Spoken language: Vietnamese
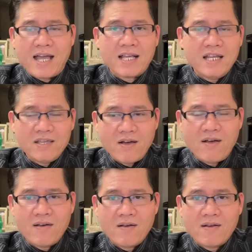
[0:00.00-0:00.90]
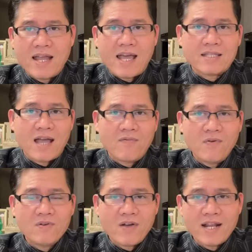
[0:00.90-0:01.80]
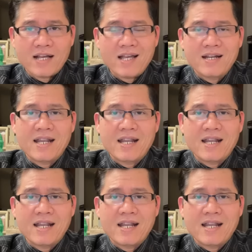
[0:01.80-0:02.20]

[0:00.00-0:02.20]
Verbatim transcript: cái lý do là thảo vũ nói rằng á,